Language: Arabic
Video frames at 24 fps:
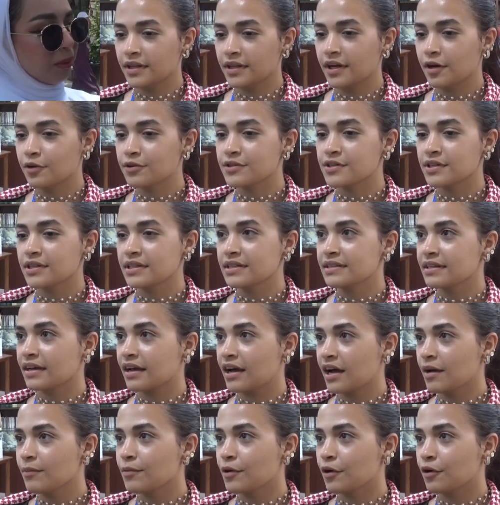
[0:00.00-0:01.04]
العرس
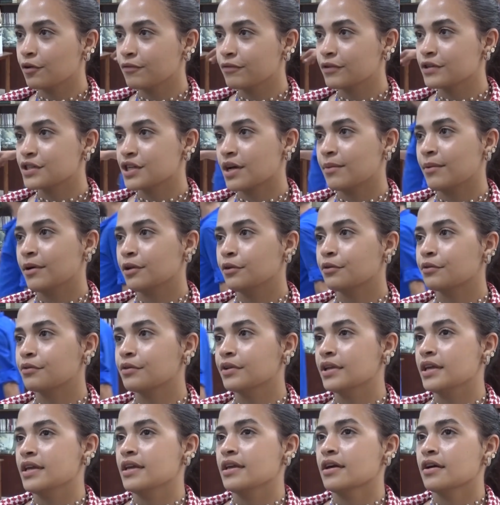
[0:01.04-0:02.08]
الانتخابي هون في الجامعه
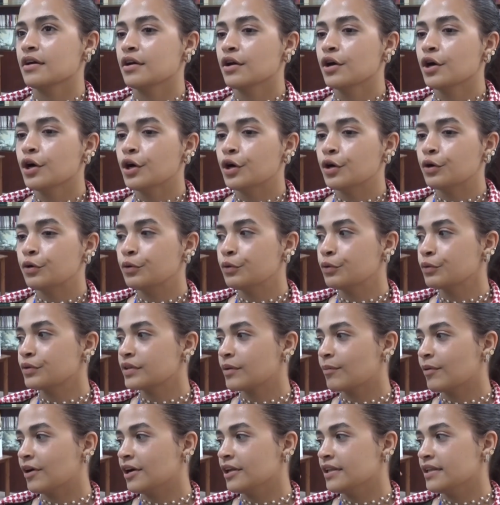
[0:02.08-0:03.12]
الاردنيه
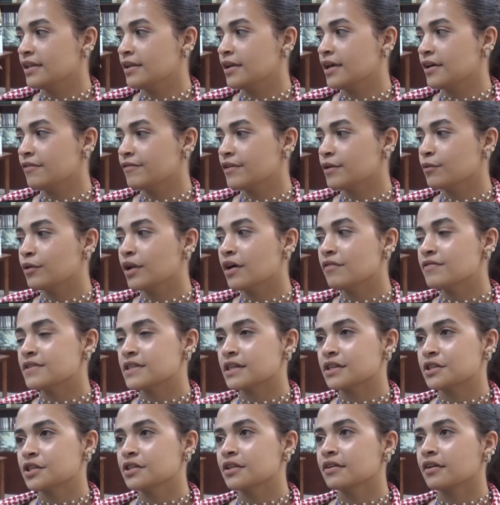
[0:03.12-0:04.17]
وطبعا في
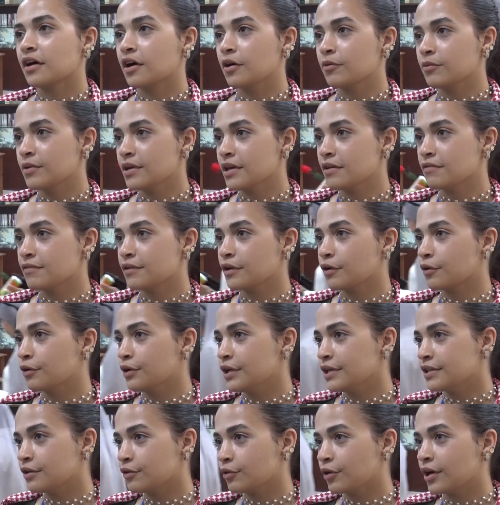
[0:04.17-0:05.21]
منافسه جدا قويه في
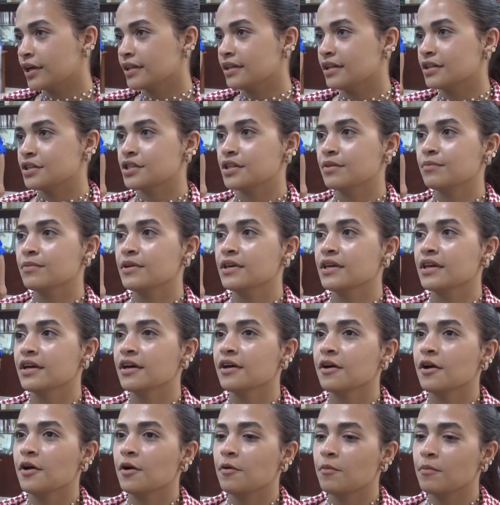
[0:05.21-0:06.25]
كليه اللغات
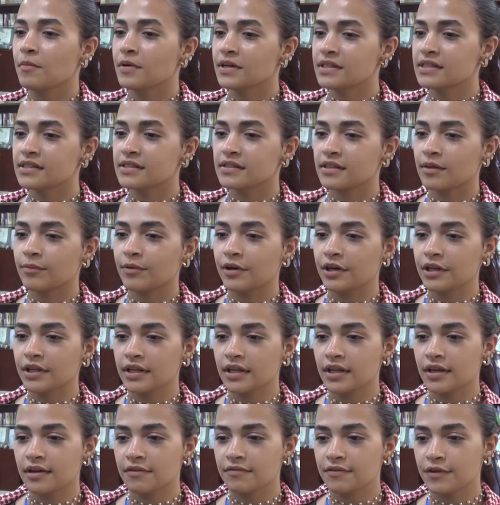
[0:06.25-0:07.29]
الاجنبيه بس
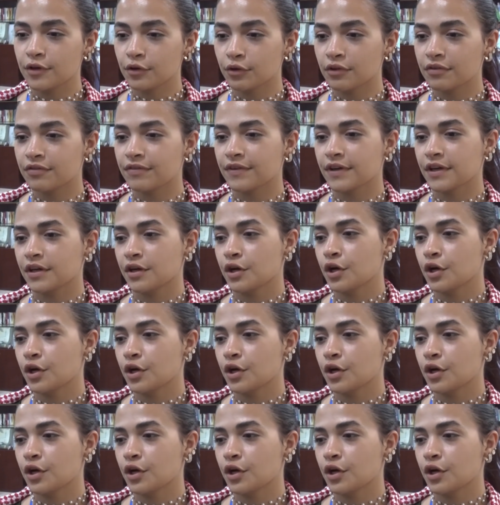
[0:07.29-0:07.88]
طبعا في الفه